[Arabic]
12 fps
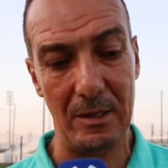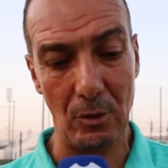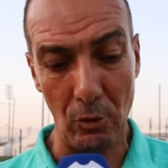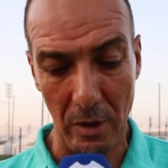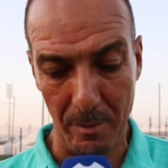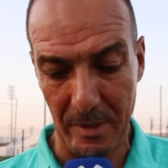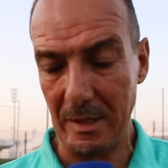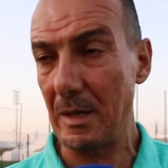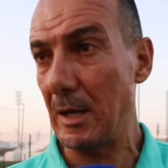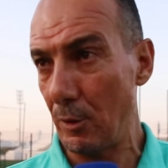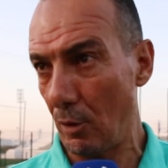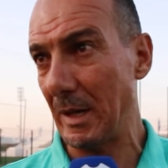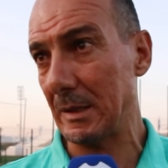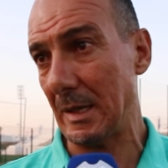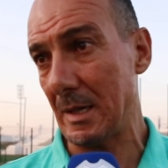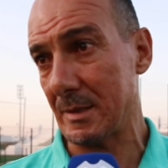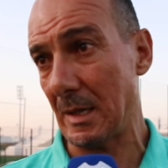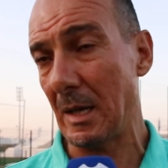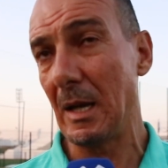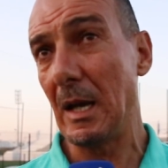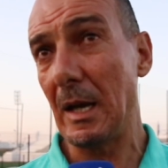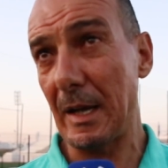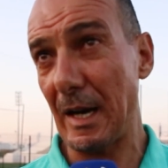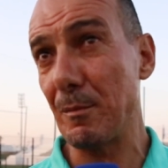نقول لهم من اليوم من هذه الحصه
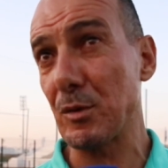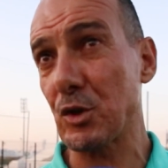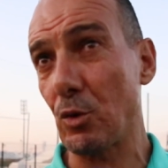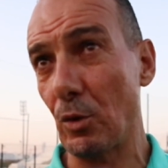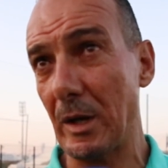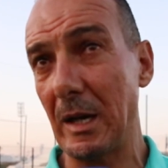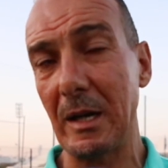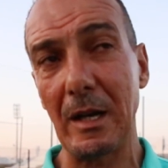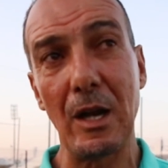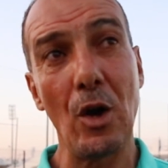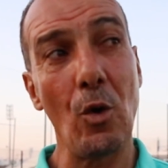راهم مشكورين